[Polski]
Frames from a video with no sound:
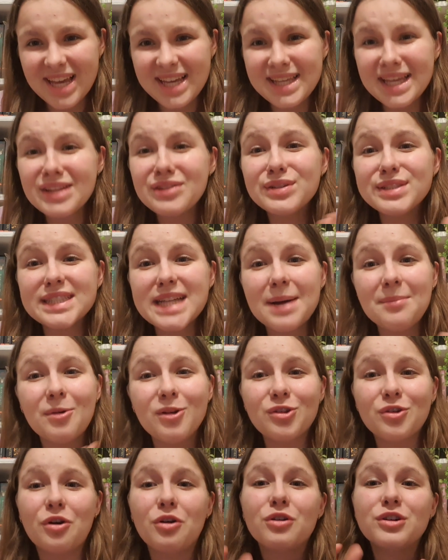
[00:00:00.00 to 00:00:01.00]
ja dostałam
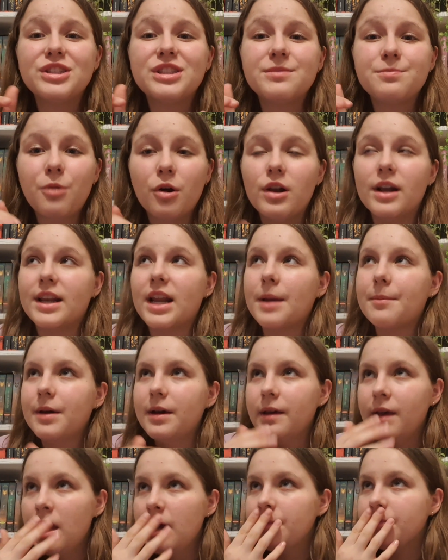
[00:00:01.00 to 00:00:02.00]
od kogoś spoiler,
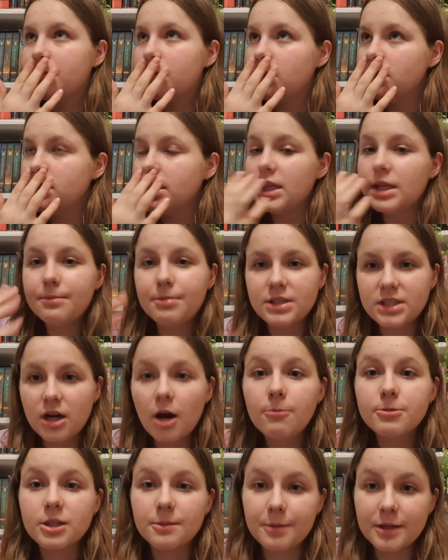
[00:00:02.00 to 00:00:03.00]
jakby to się niby
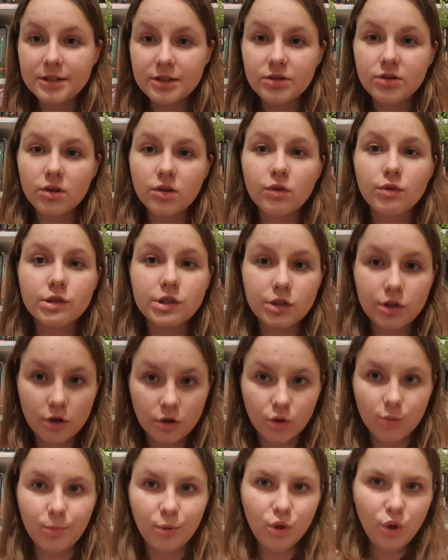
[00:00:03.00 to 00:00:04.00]
działo przed 50
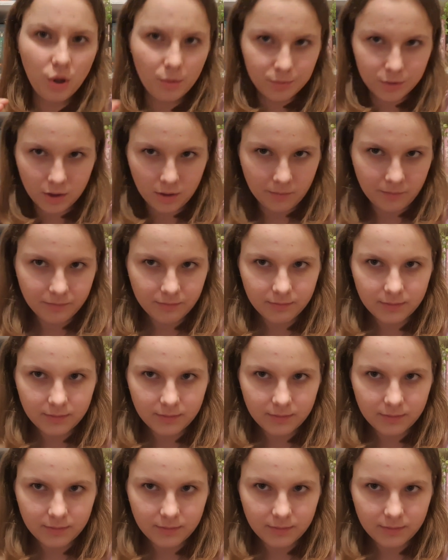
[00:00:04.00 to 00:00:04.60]
stroną, podobno.